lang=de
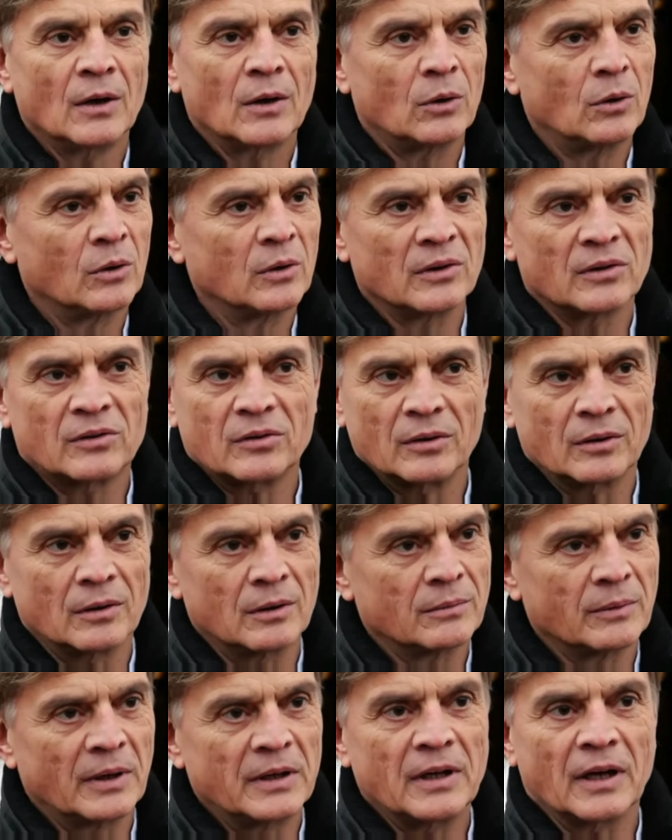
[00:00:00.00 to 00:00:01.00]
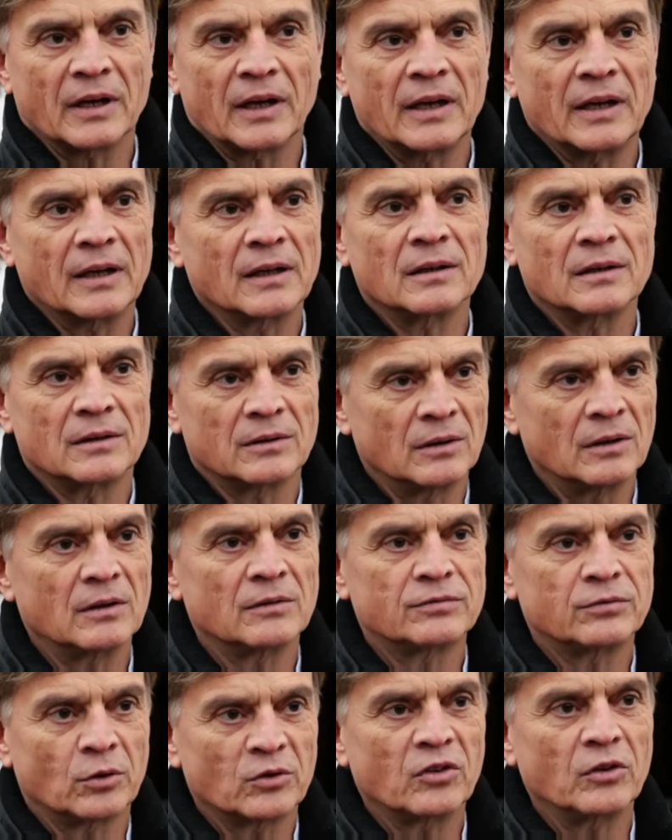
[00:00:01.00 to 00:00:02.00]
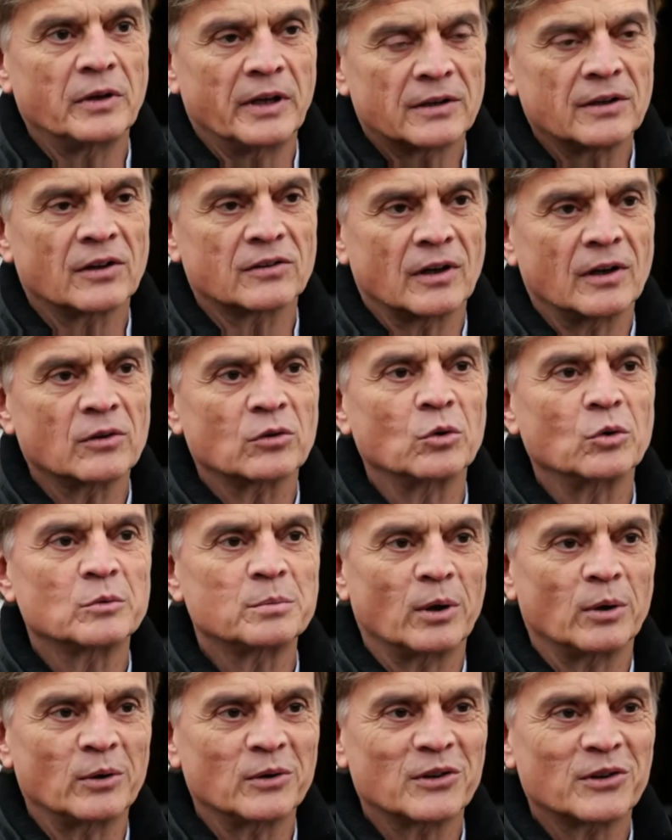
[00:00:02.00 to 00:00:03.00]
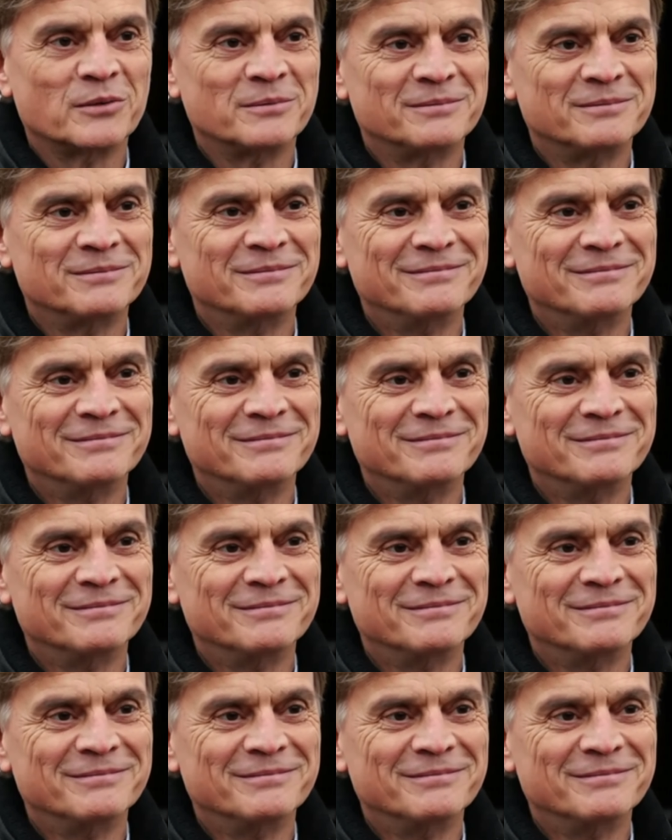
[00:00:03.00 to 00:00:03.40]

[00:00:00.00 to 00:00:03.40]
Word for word: und äh, in der Regel äh, funktioniert das ganz gut bei uns.